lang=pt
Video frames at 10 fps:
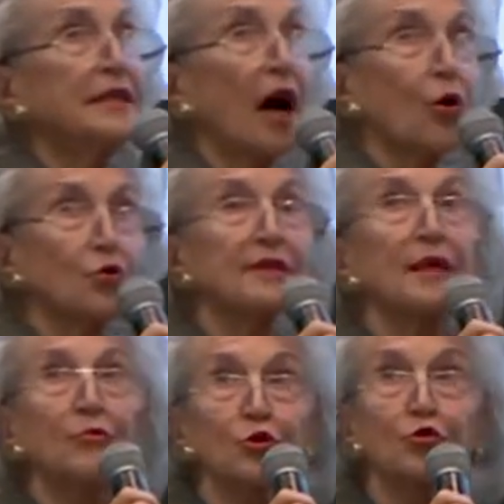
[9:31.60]
e a
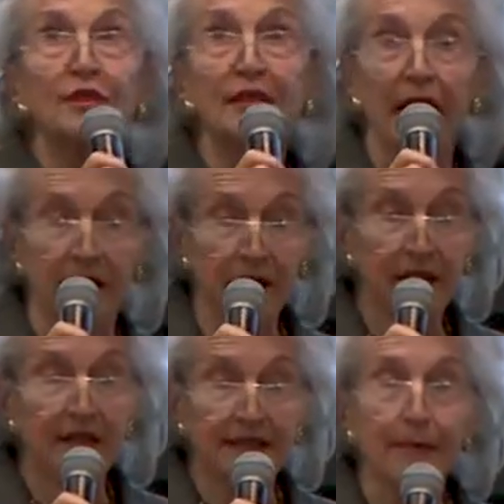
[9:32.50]
Rússia é muito séria,
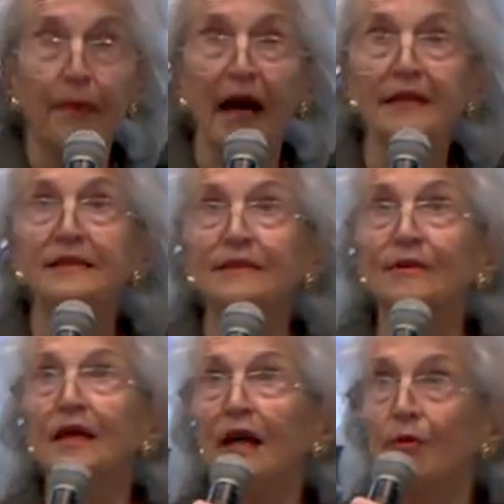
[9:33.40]
esse
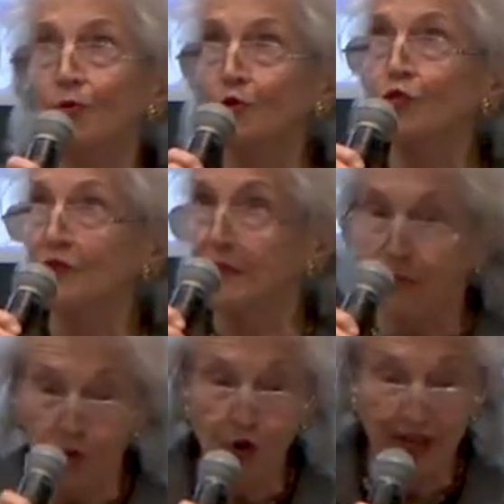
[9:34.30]
país é muito,
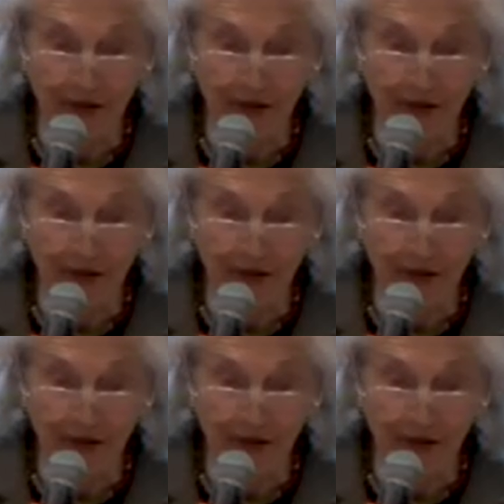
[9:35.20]
muito